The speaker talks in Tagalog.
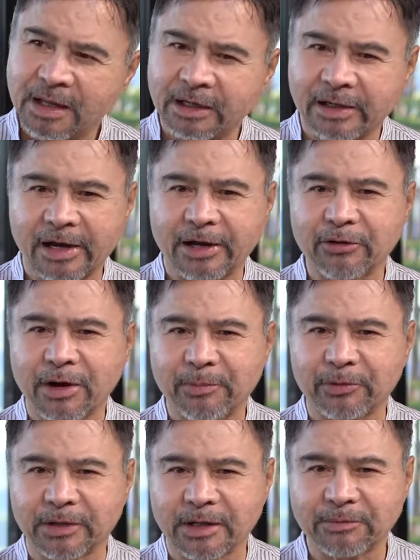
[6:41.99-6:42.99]
Kaya ngayon nga
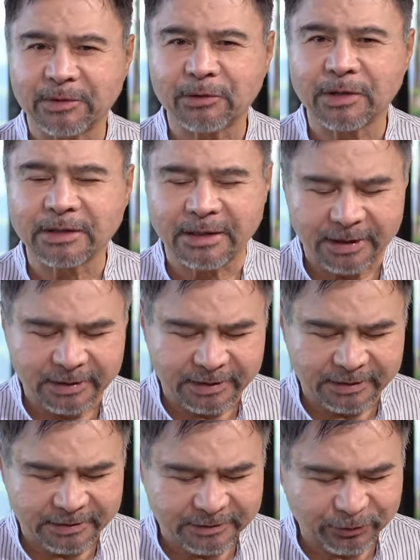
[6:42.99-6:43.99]
po, naibig ko lang
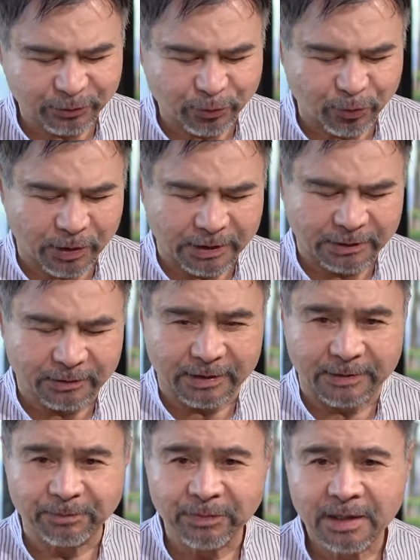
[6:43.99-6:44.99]
talagang tutukan ito eh.